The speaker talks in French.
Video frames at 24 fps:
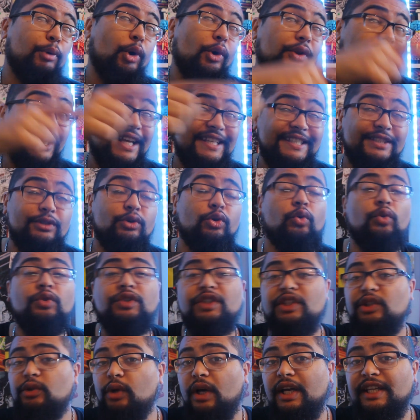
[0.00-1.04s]
prendre assez en
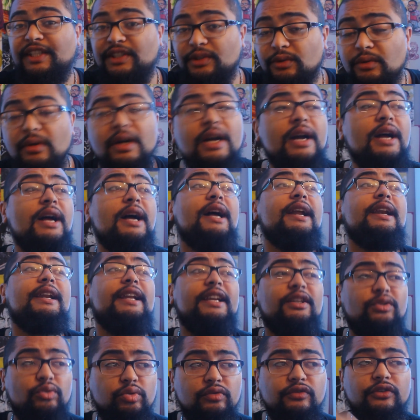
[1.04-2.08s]
considération
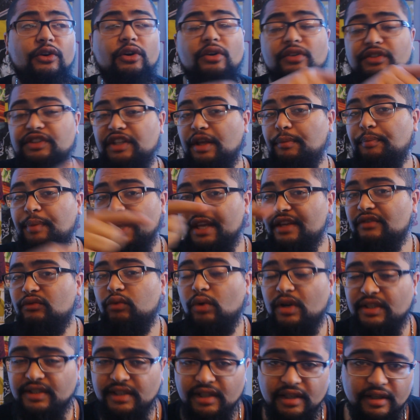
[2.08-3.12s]
les souffrances des pays
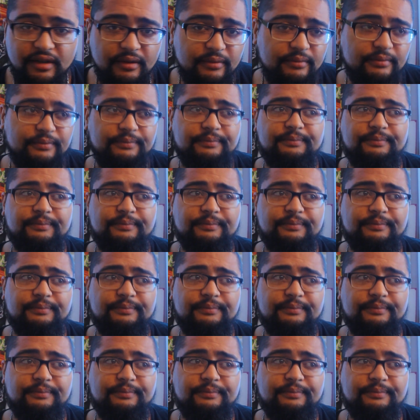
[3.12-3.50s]
voisins.